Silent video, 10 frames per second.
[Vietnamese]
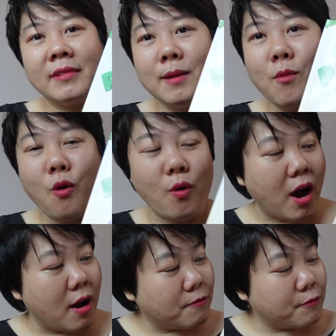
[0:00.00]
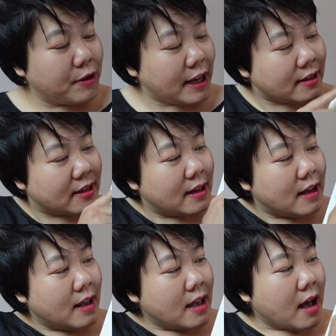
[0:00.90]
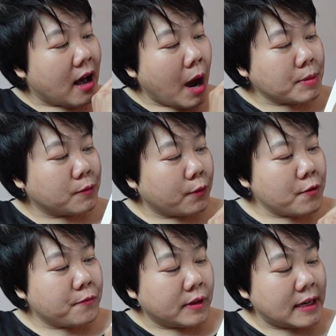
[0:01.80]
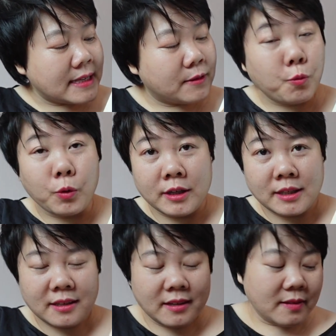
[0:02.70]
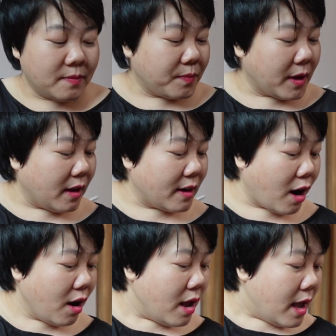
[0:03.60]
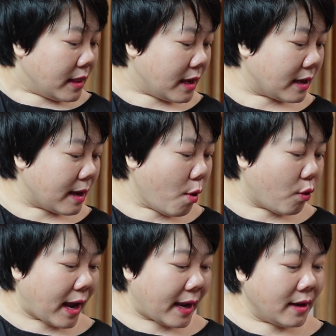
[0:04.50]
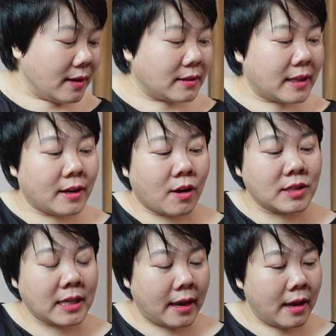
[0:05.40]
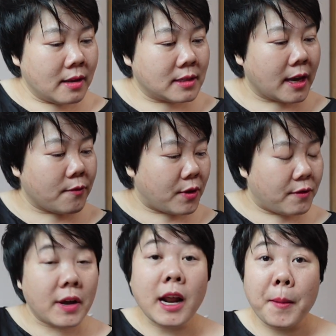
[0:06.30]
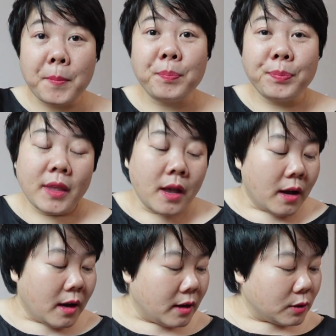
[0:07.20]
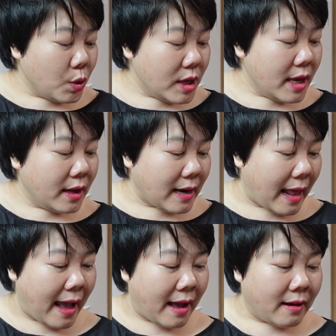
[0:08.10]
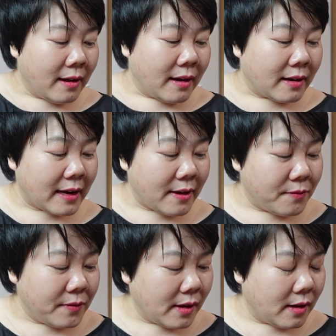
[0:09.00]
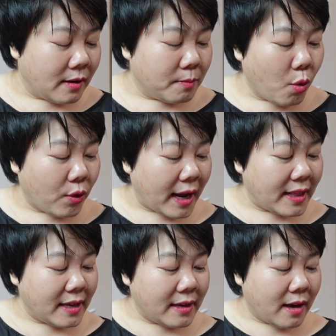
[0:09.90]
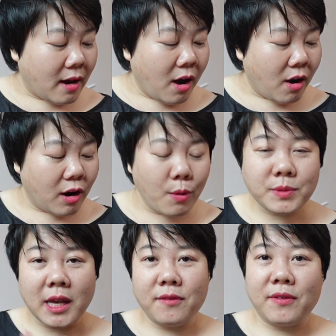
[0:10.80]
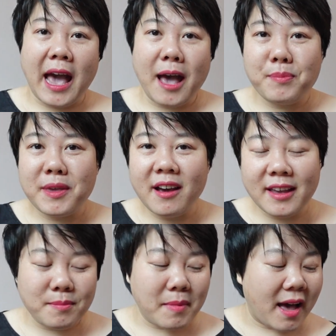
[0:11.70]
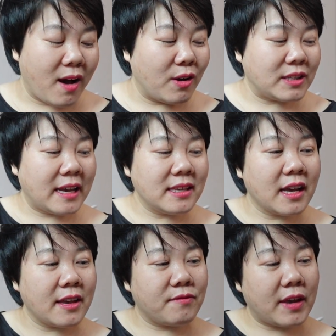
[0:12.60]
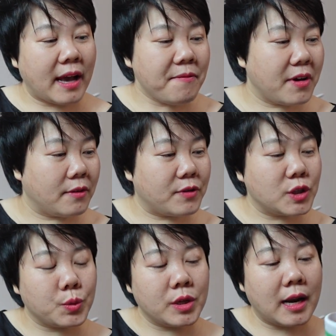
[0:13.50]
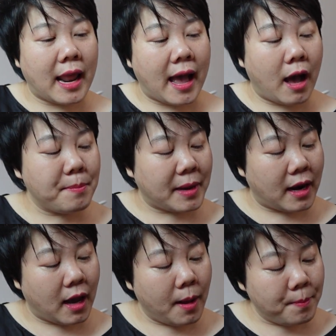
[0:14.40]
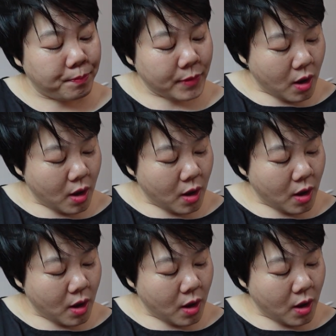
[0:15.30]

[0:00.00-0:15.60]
cái bộ uh, phonics uh, Oxford Phonics Word uh, đó thì cái bộ này á thì nó sẽ dạy về phát âm uh, tuy nhiên là cái uh, bộ này thì họ không dạy về IPA mà họ sẽ dạy về ghép vần ví dụ như là âm này là âm